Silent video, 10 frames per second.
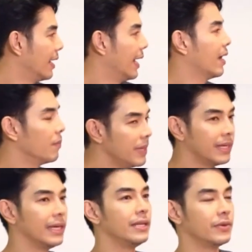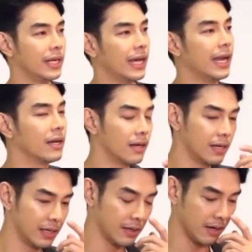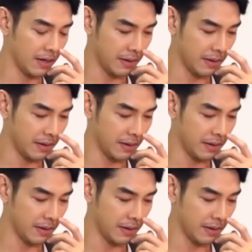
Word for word: ให้เขามีกินอยู่ในนั้น แล้วก็แล้วก็